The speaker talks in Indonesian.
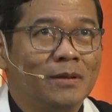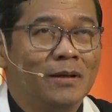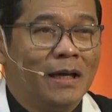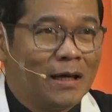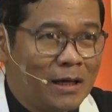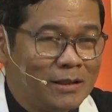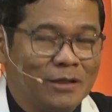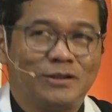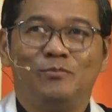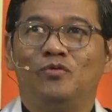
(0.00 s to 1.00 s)
Heran
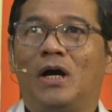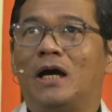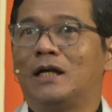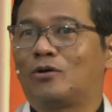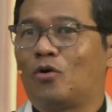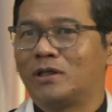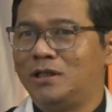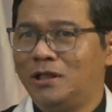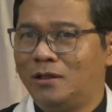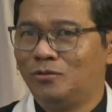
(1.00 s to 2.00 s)
ya, semua anak kok
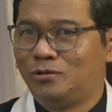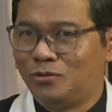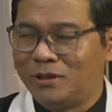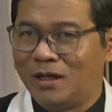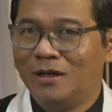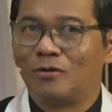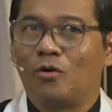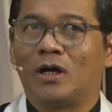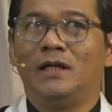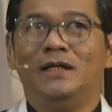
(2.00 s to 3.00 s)
kecilnya lucu ya,
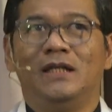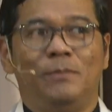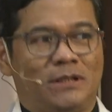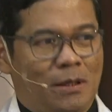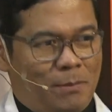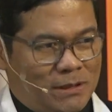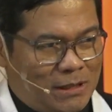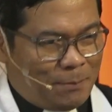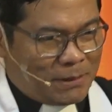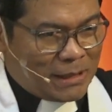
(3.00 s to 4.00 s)
kok gedenya bisa
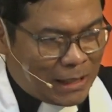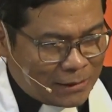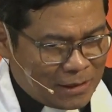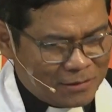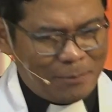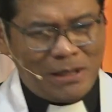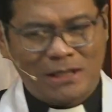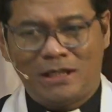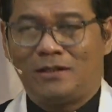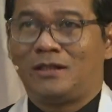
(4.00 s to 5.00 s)
menjadi penjahat, tapi
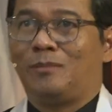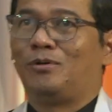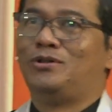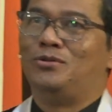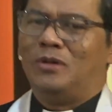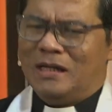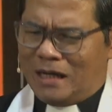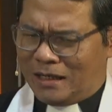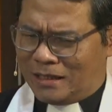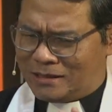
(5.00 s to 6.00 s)
kecilnya tetap lucu.
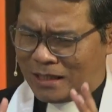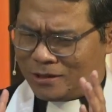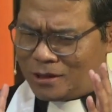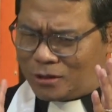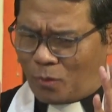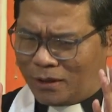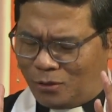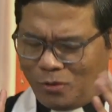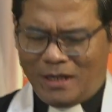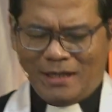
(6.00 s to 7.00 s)
Ada
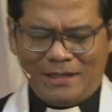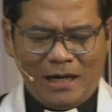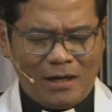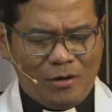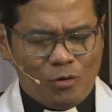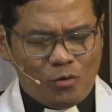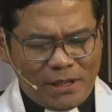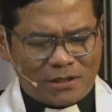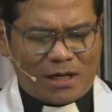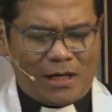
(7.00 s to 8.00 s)
sesuatu yang
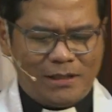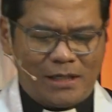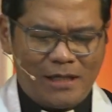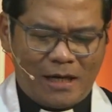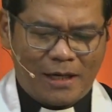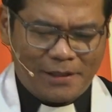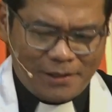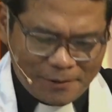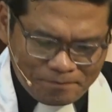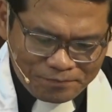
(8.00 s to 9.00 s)
unik sekali dari anak
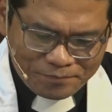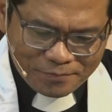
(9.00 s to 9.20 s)
ini.